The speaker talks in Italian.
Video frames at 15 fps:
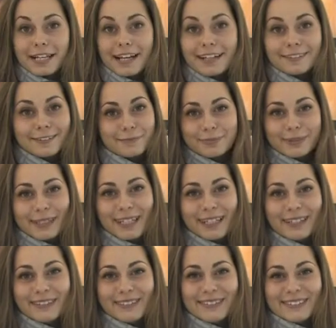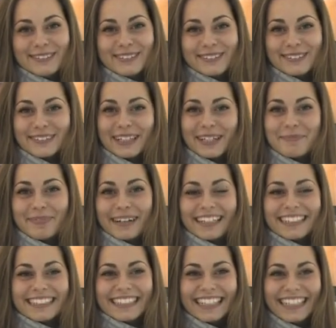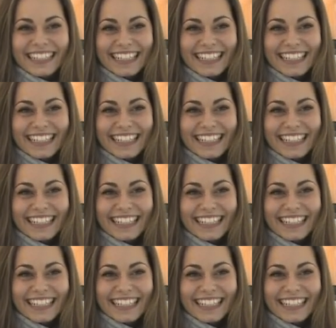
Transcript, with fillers: gli altri perché io non sono capace.